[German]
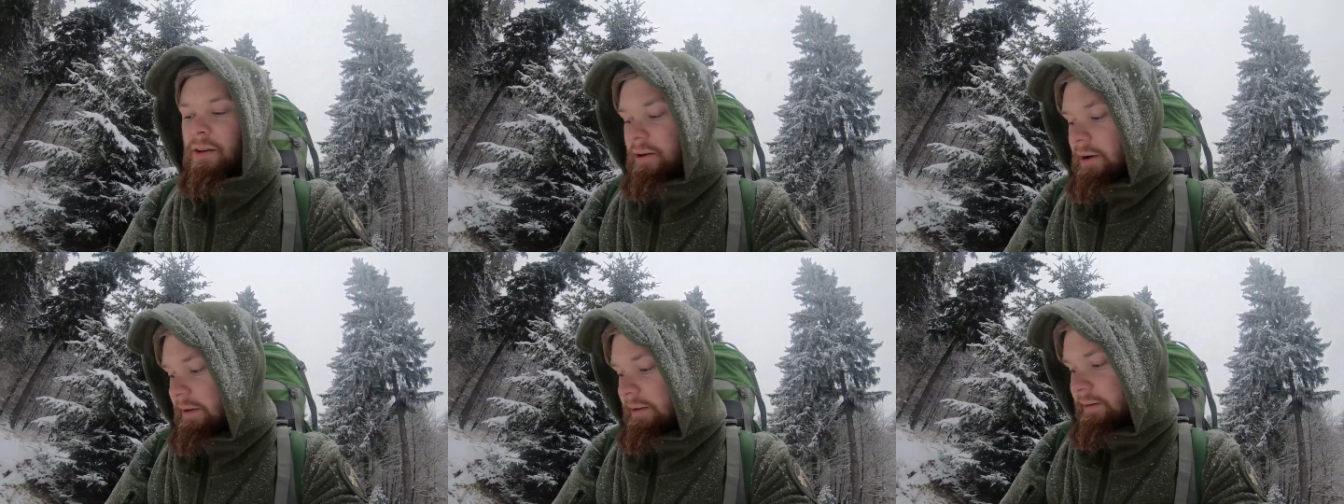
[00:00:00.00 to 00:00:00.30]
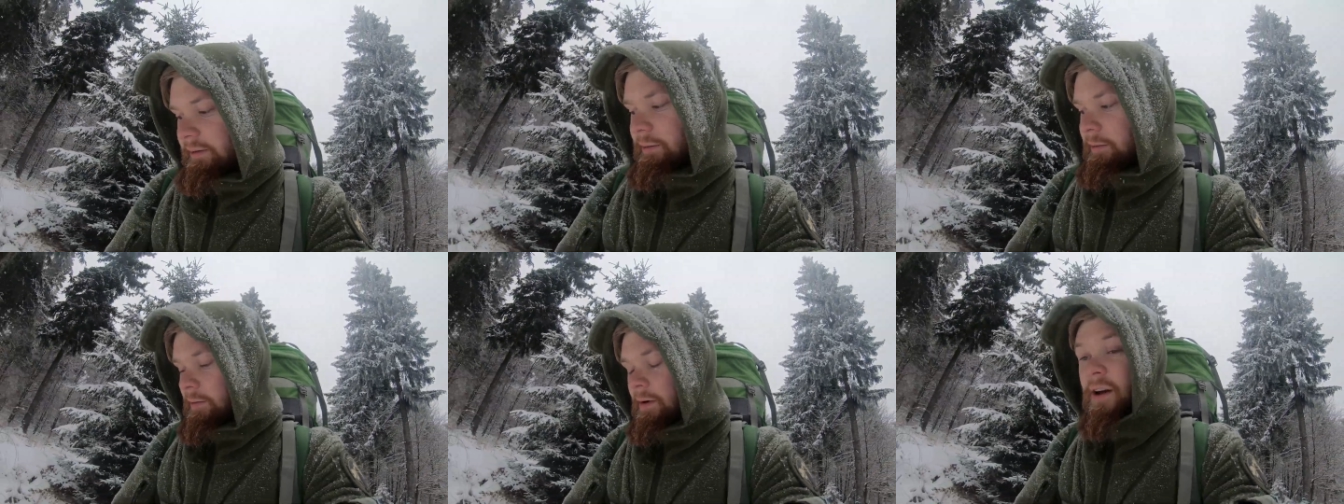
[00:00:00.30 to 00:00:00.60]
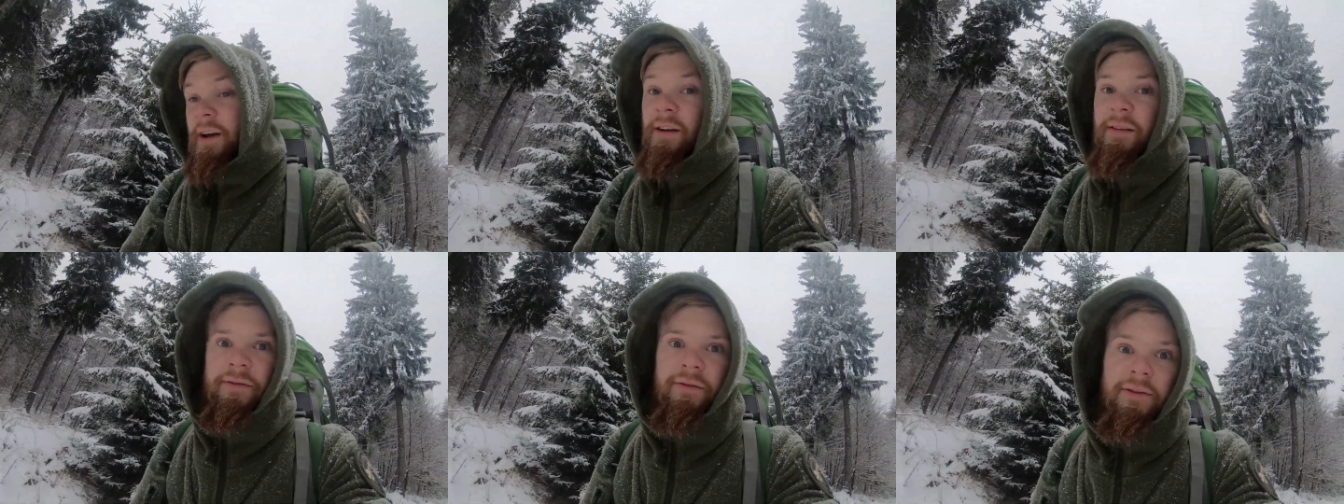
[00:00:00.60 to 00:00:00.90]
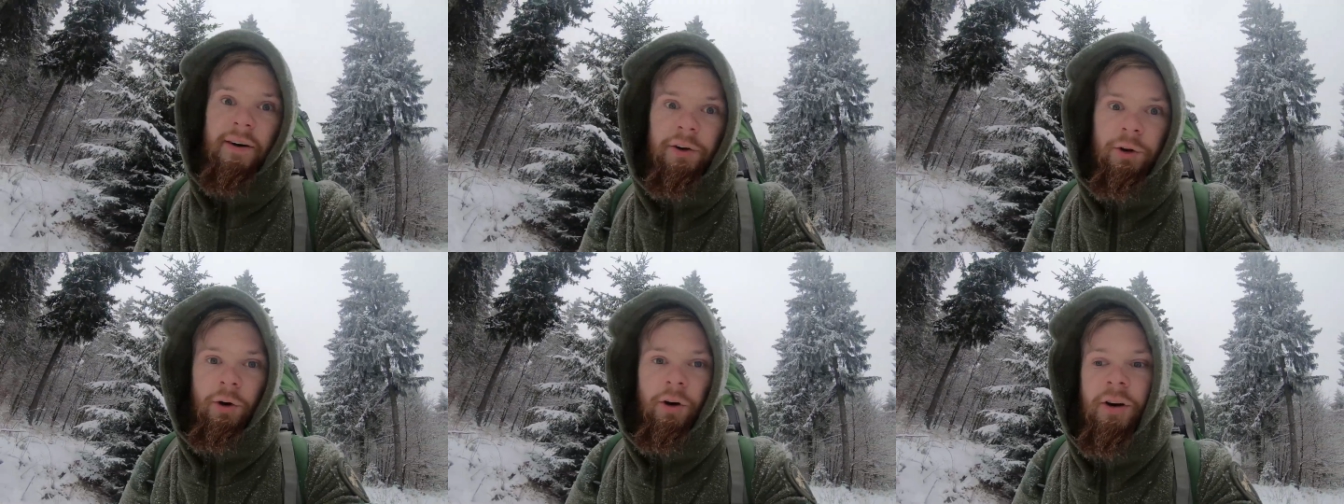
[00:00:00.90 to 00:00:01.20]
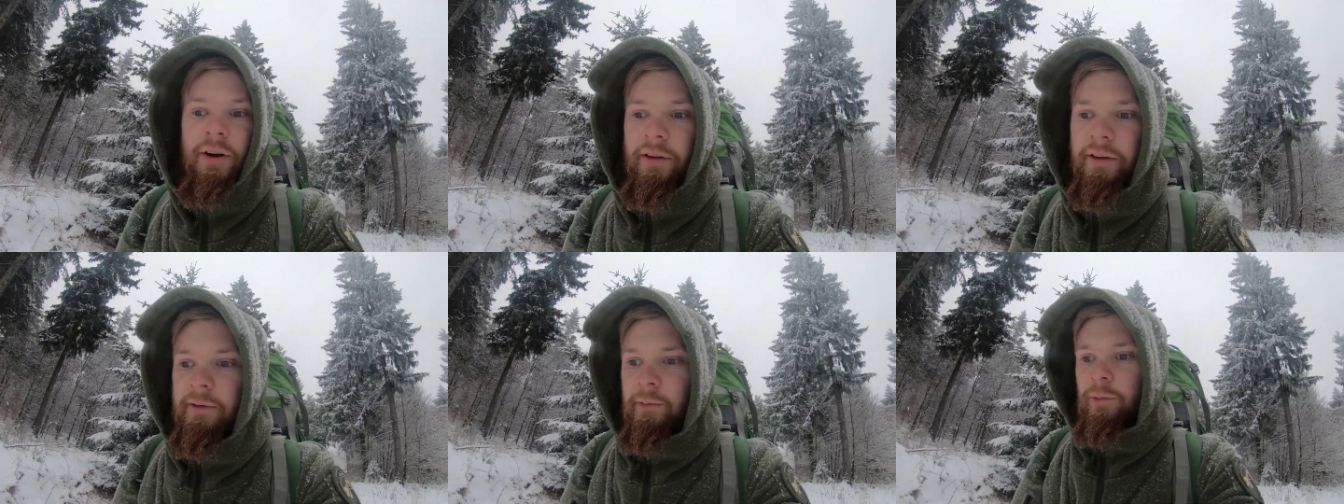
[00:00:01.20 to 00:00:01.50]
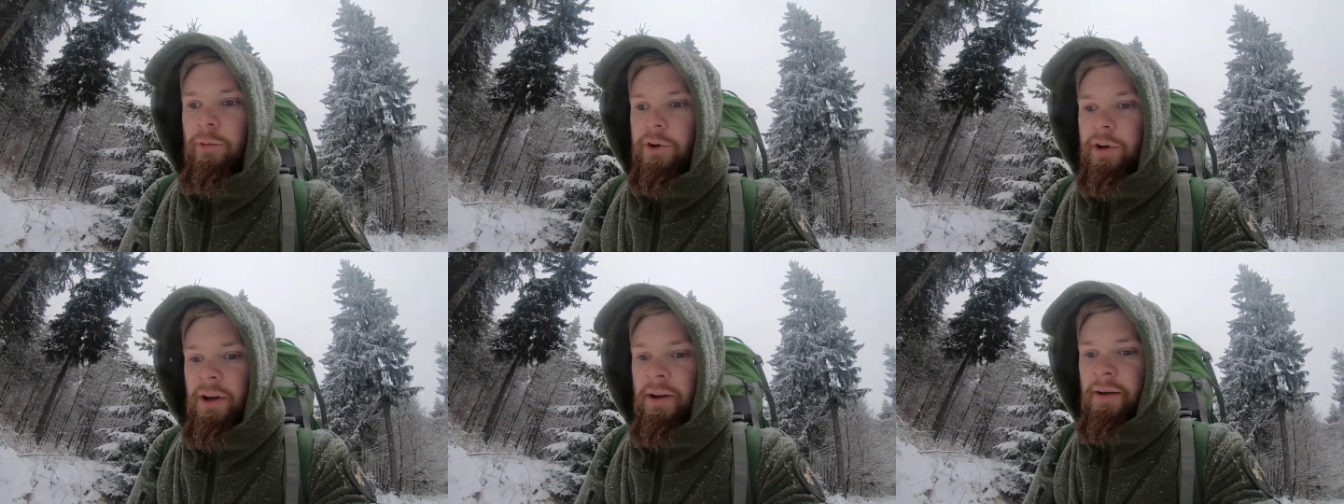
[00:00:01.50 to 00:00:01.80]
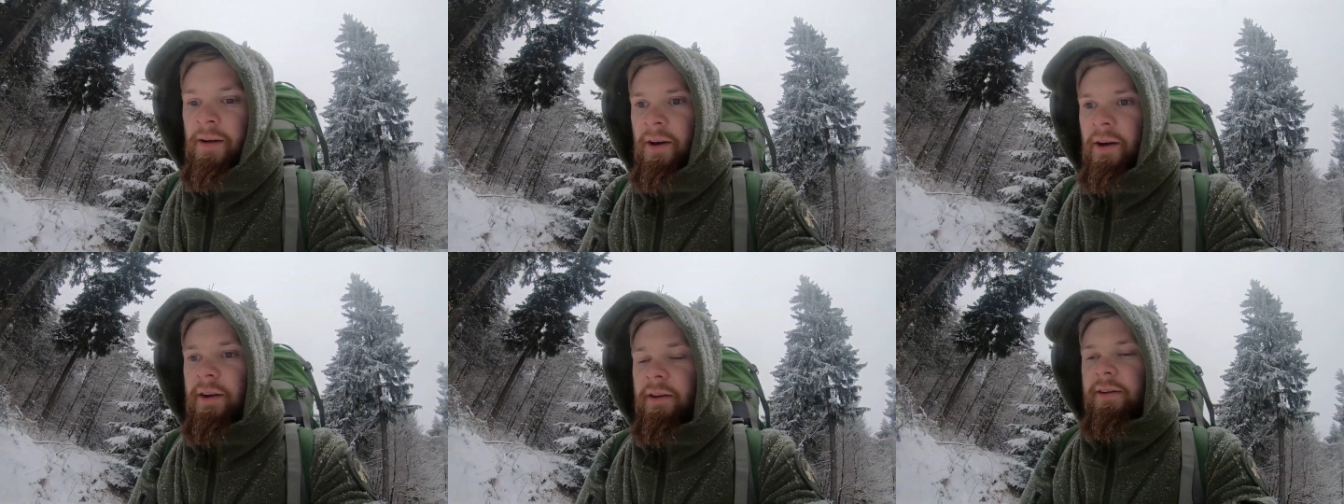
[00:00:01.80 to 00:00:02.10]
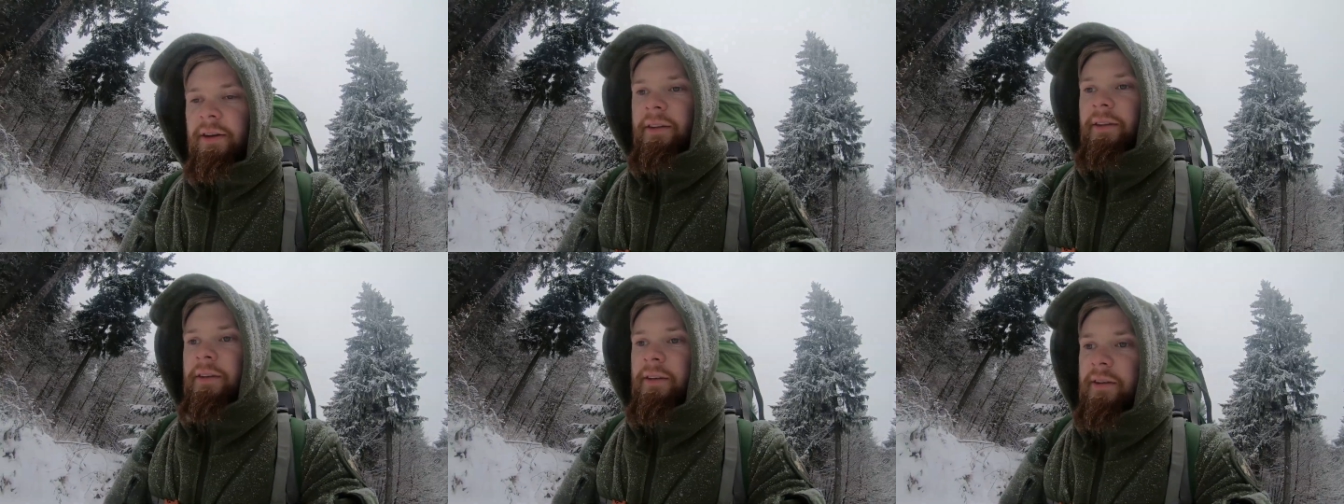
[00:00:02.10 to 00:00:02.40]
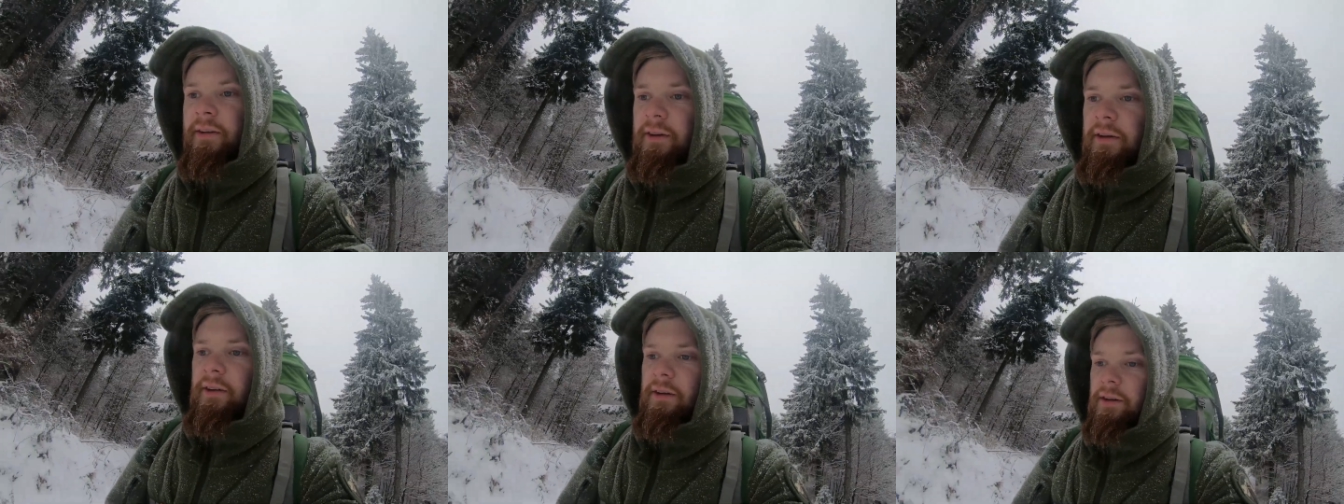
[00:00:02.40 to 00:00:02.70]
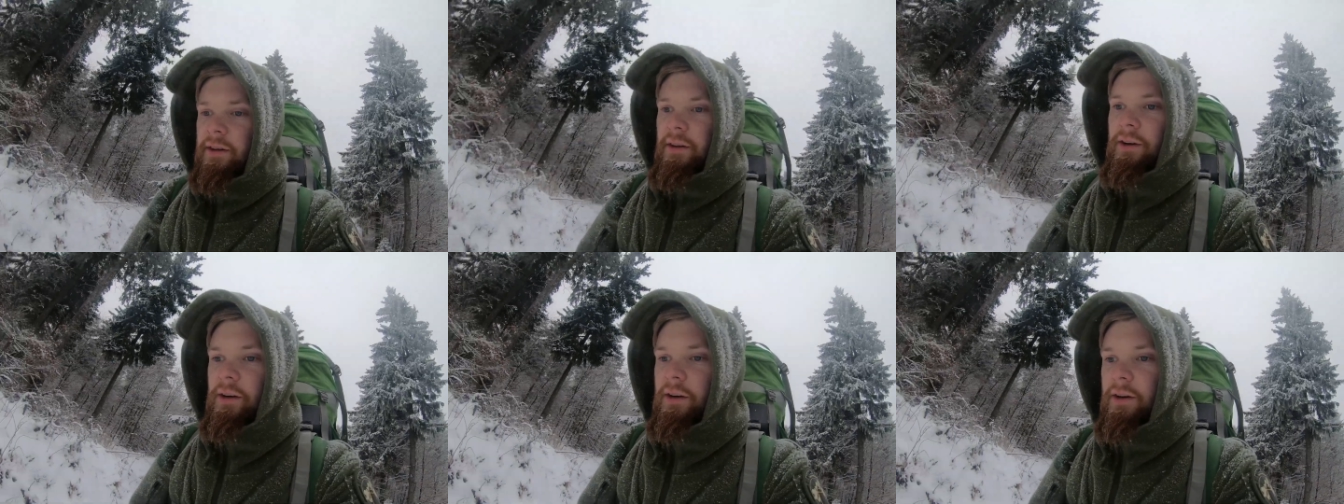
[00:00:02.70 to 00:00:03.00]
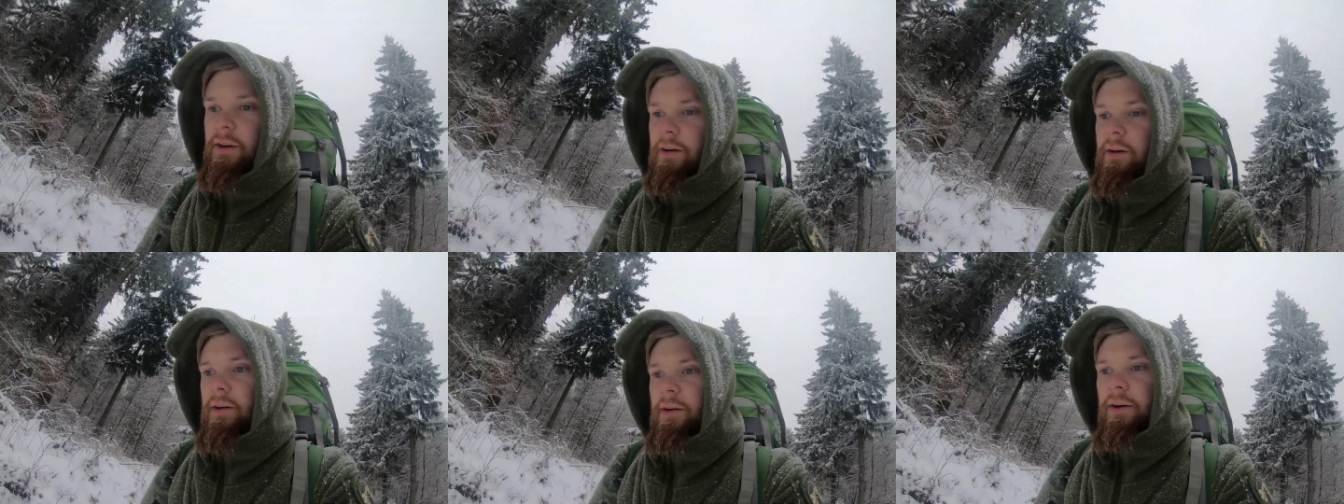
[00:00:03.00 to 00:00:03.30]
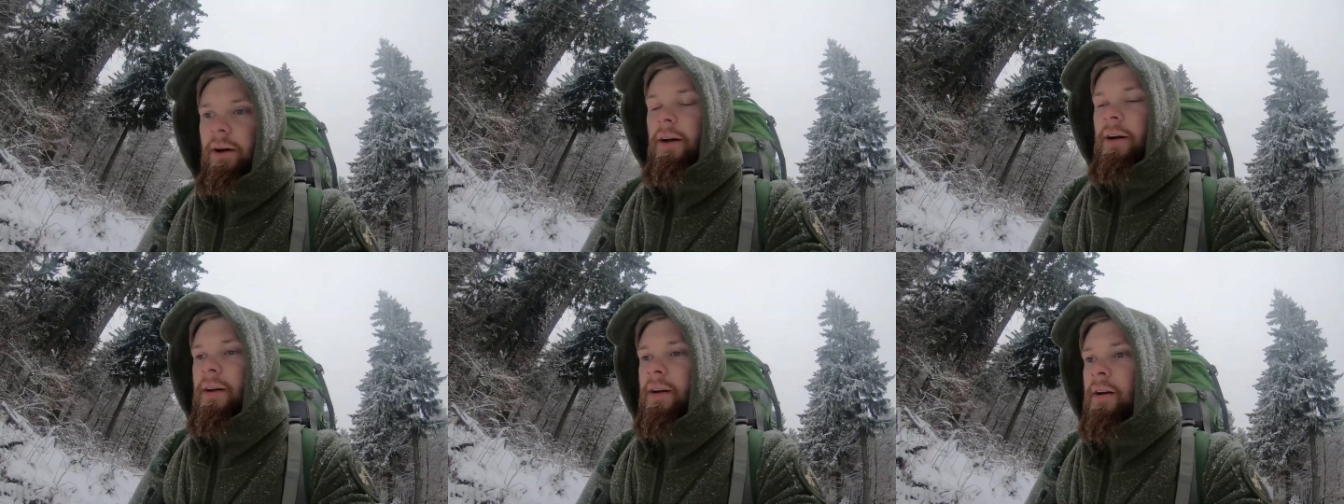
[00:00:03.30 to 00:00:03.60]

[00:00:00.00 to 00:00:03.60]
Also war doch ganz gut, dass ich die äh,